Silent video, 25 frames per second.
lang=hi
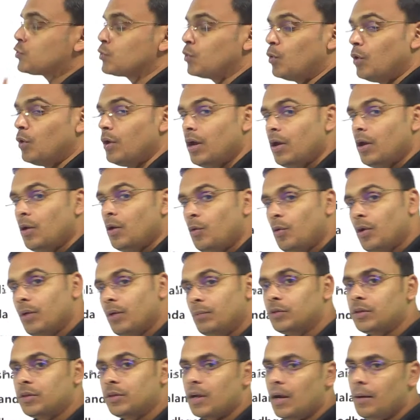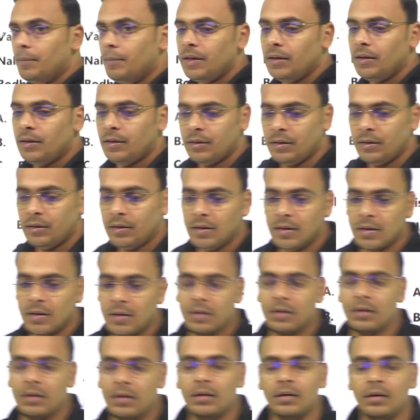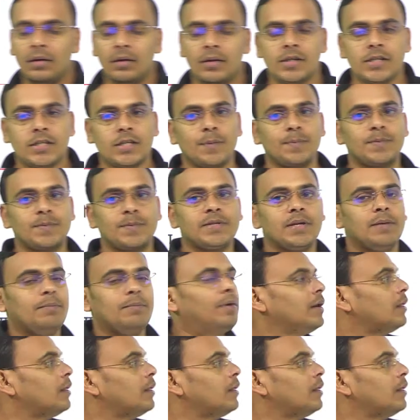सोए हुए मुद्रा में सबसे